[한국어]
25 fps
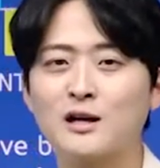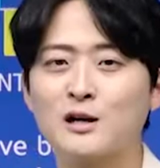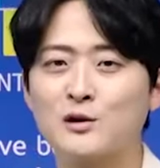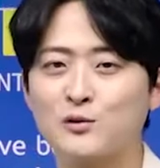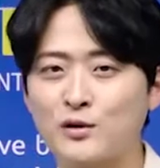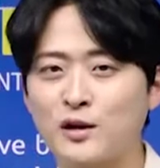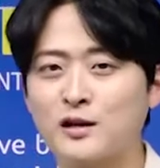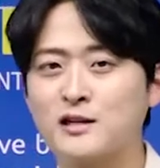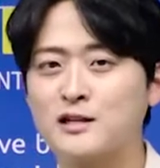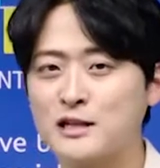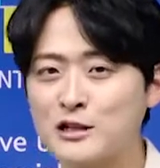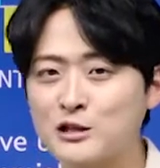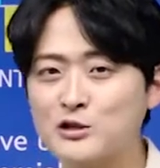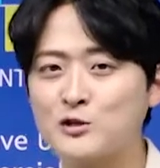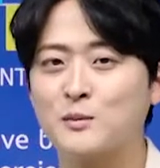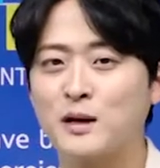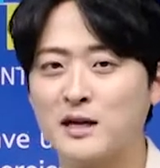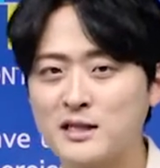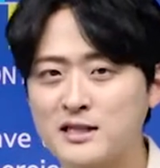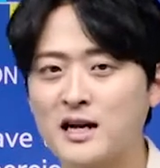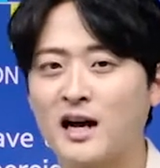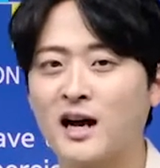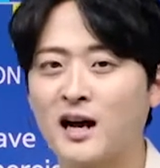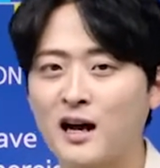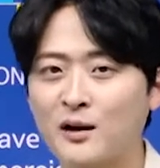우리랑 일 좀
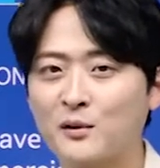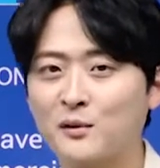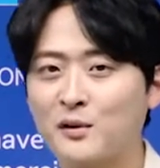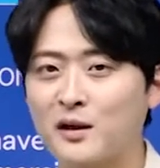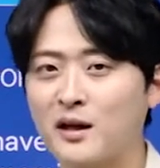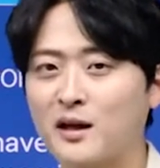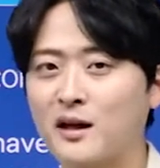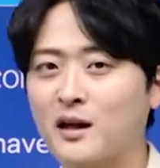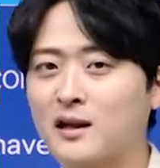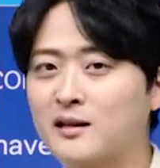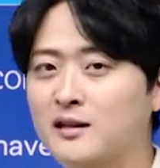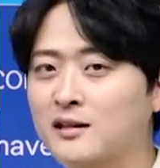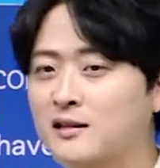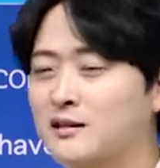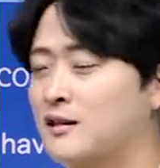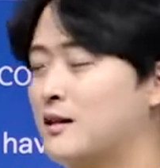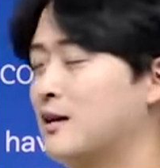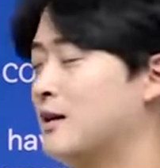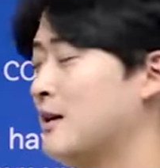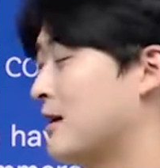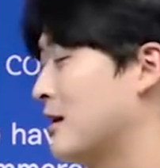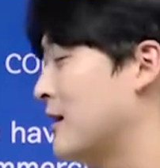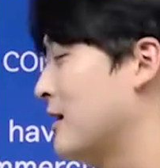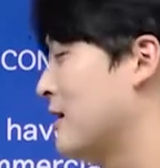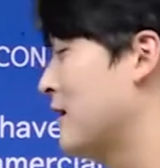하자. 이렇게 얘기하는
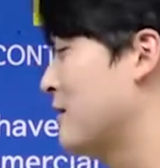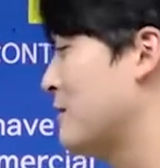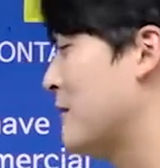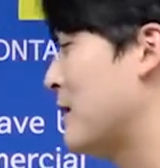아,